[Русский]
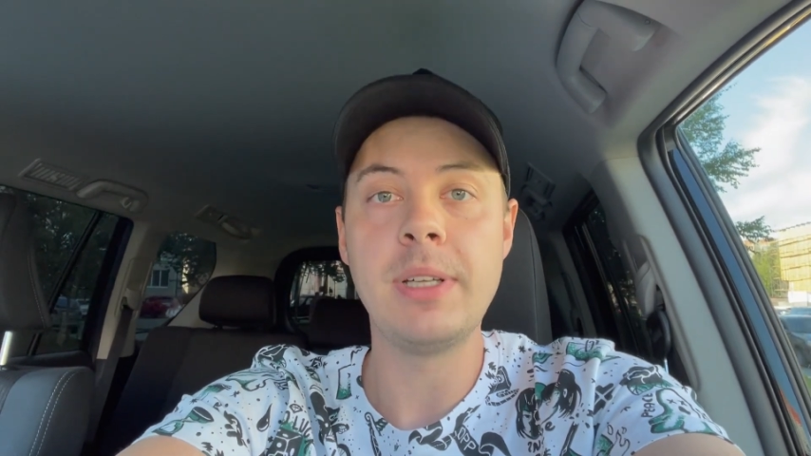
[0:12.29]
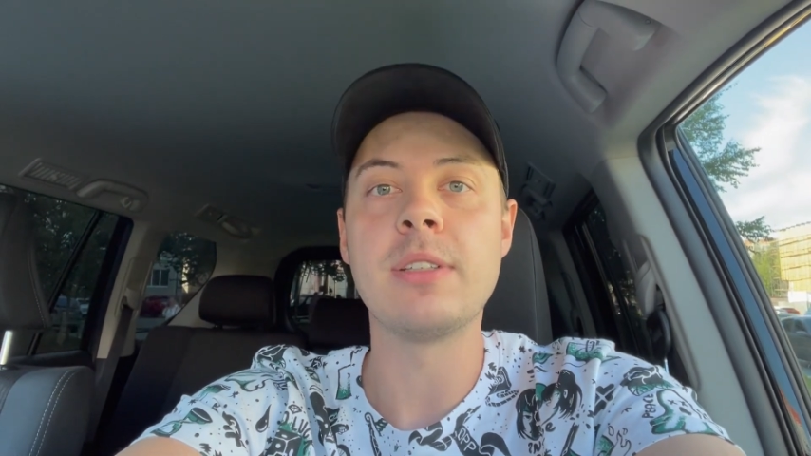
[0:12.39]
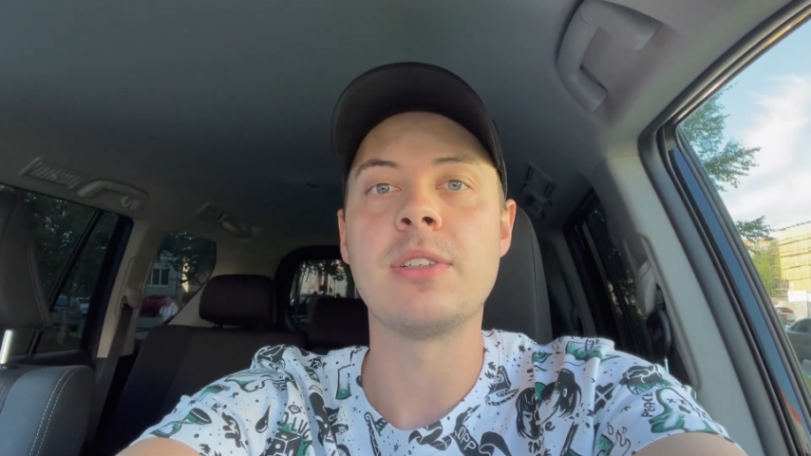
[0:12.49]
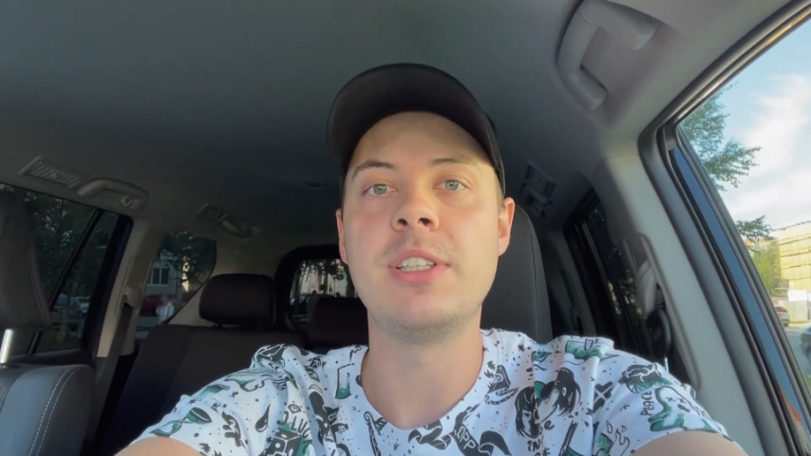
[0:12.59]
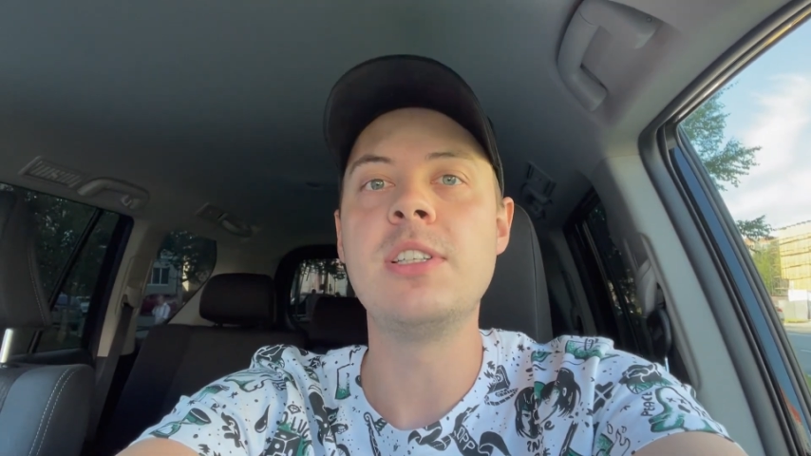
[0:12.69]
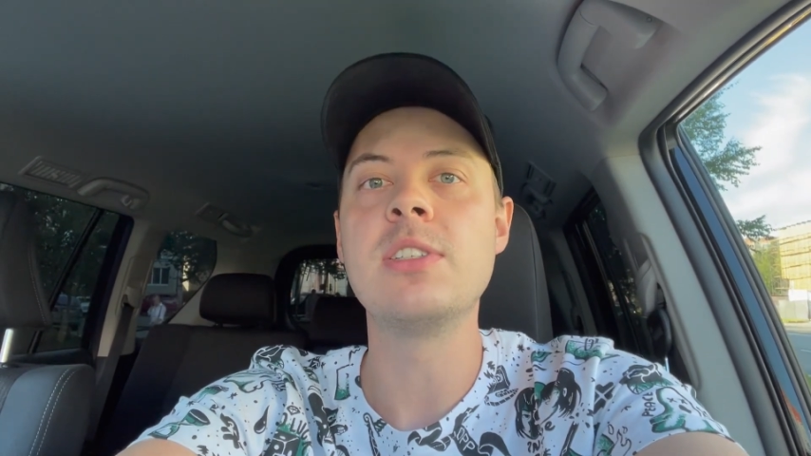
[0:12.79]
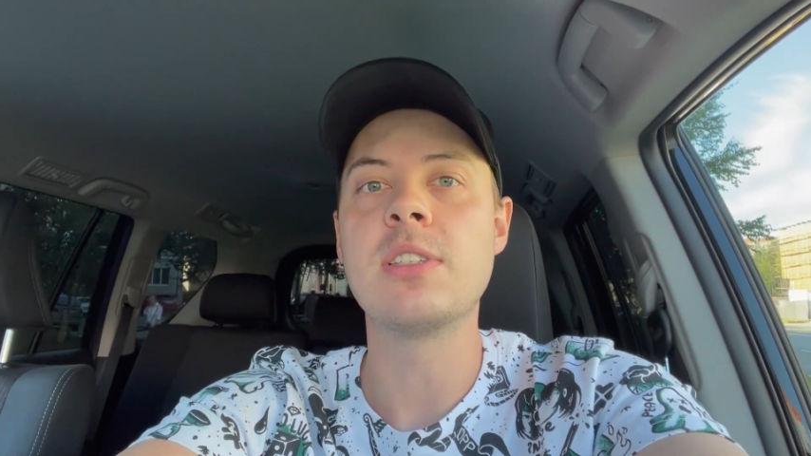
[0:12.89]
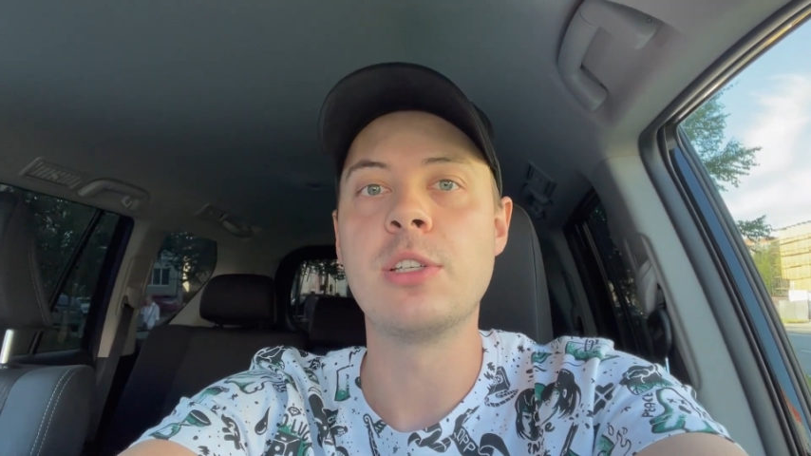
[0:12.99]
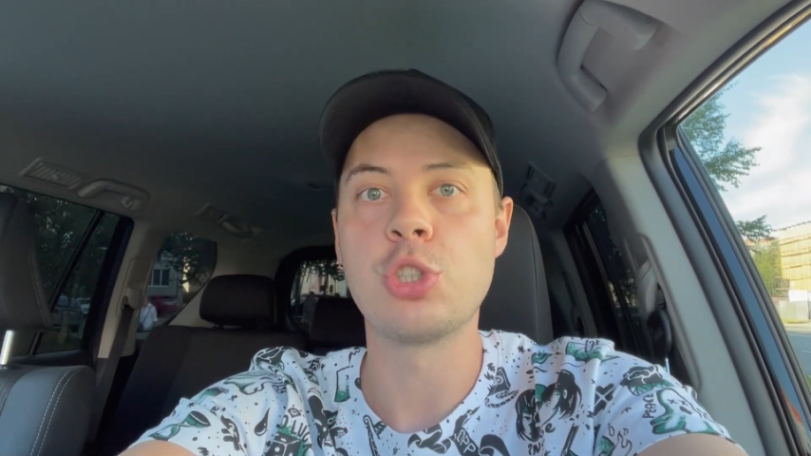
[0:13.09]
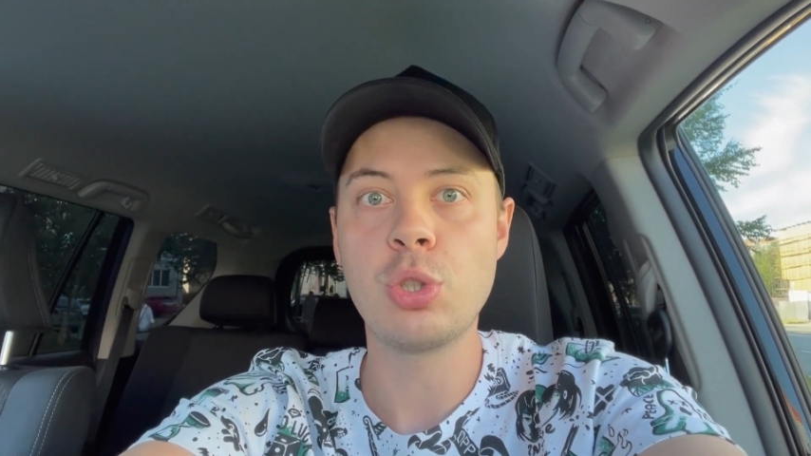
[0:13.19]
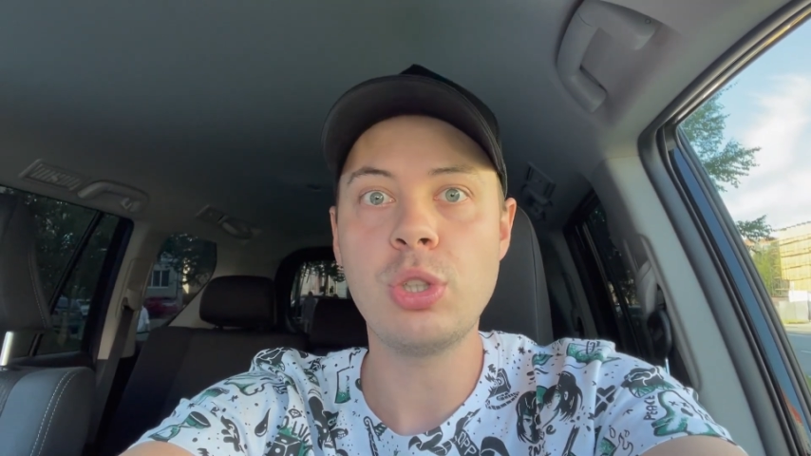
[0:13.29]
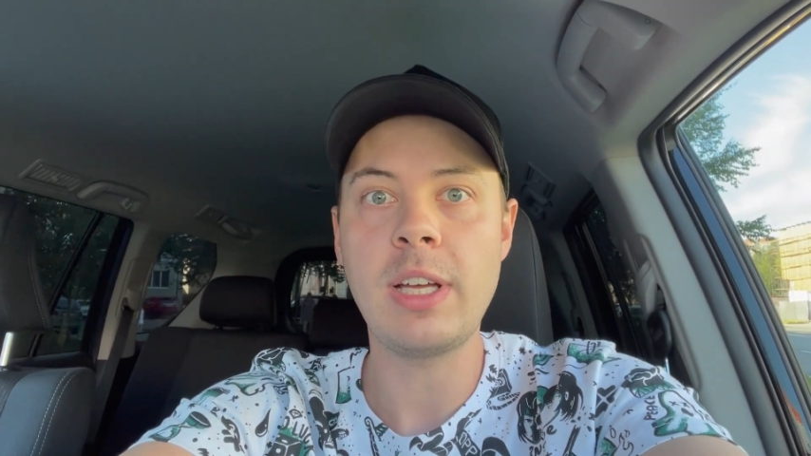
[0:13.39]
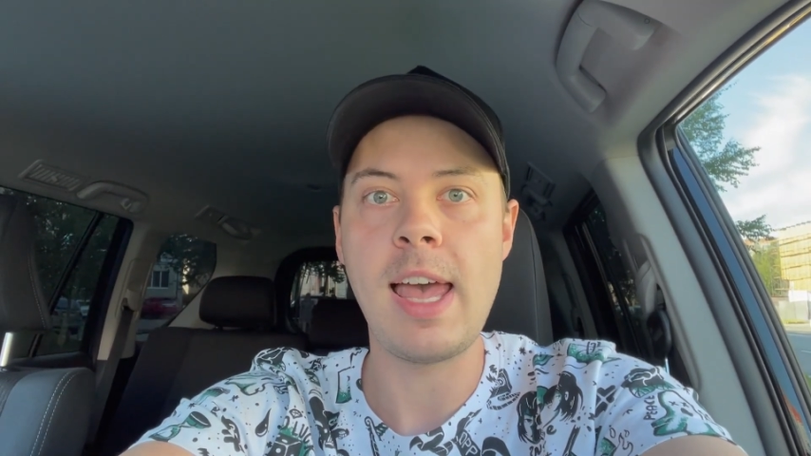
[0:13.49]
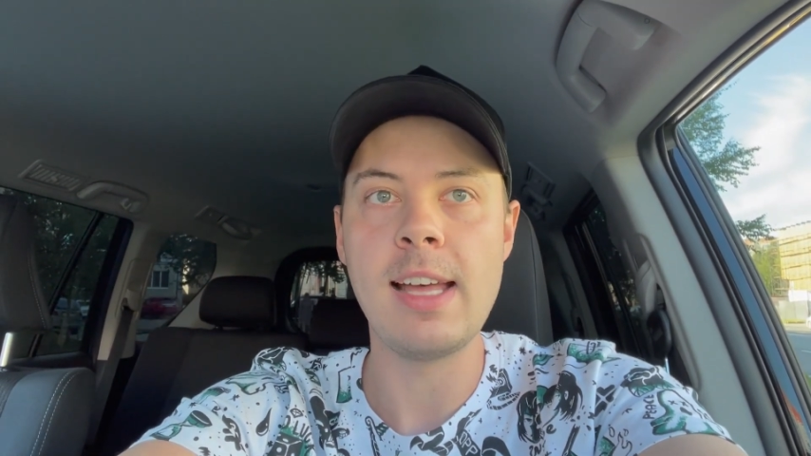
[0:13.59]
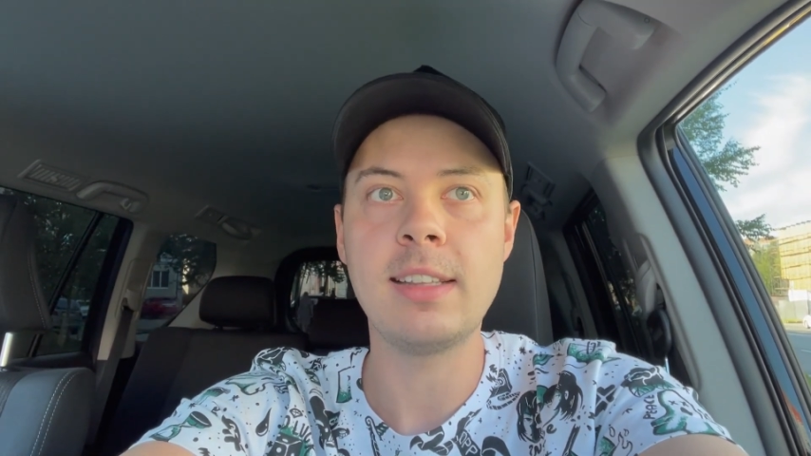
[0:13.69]
Э, единственное
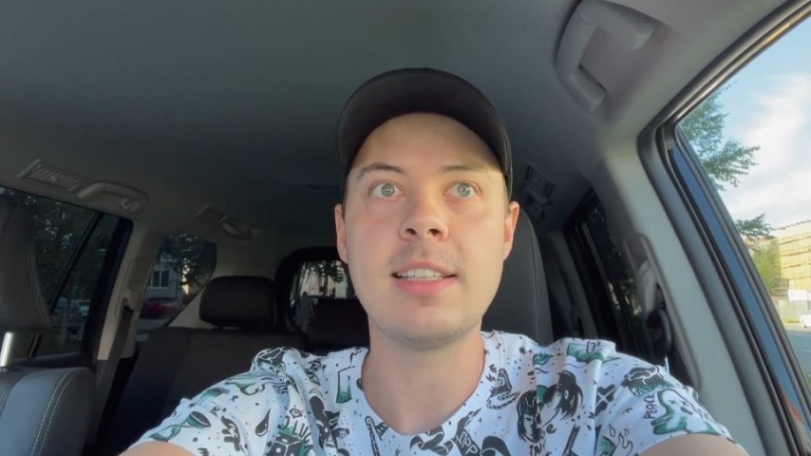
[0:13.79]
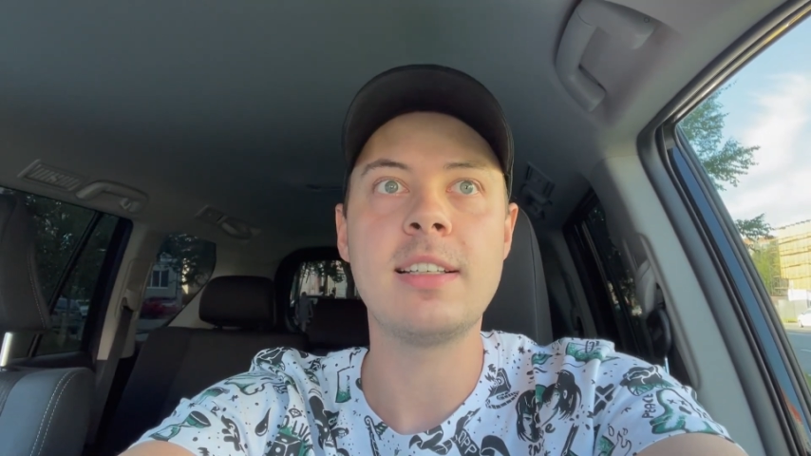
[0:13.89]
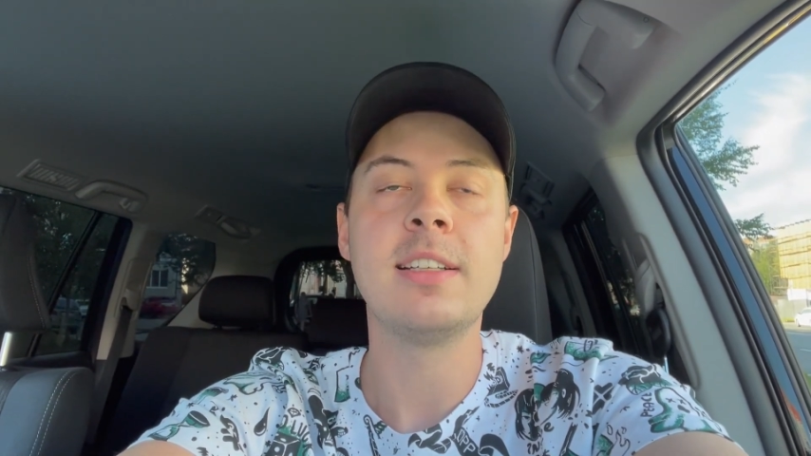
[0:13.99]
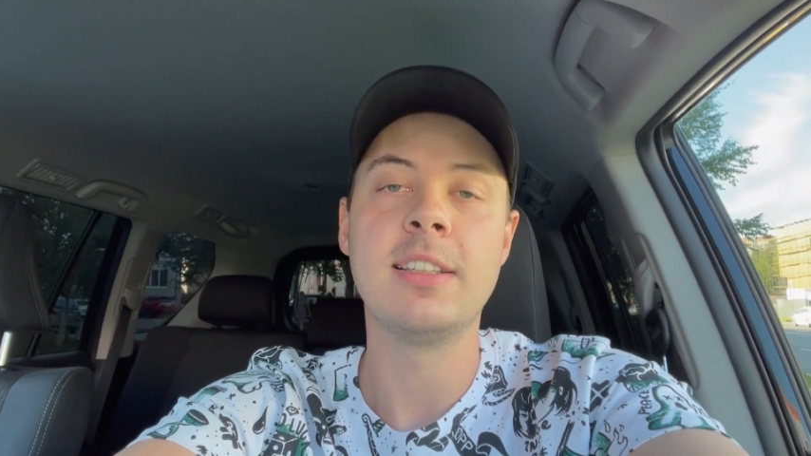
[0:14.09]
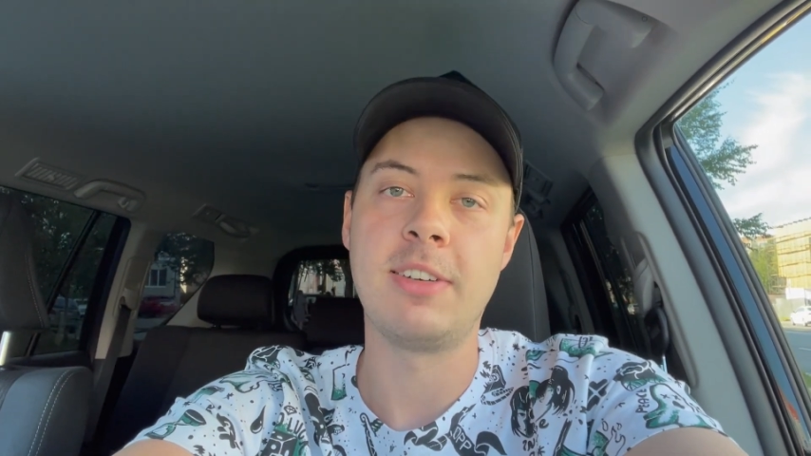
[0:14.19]
что-то – это